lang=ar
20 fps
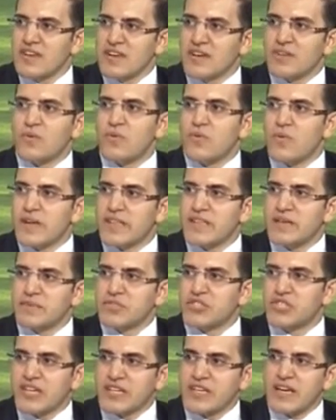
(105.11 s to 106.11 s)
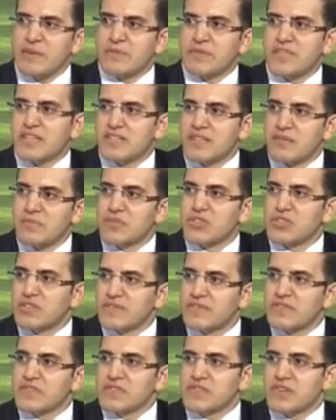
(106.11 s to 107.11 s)
جوانا بيشجع بدايه من
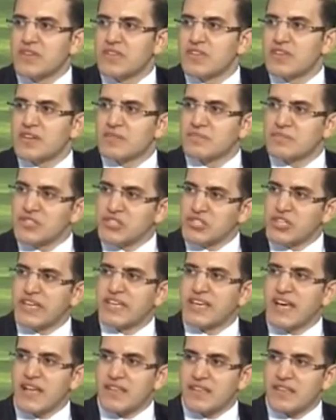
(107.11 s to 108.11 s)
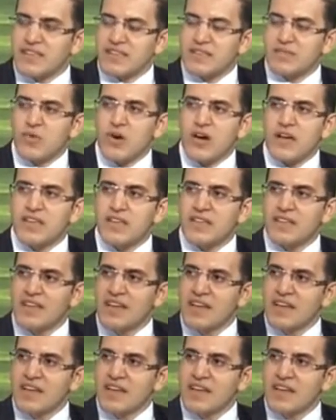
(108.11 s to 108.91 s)
طفل صغير بيشجع نادي معين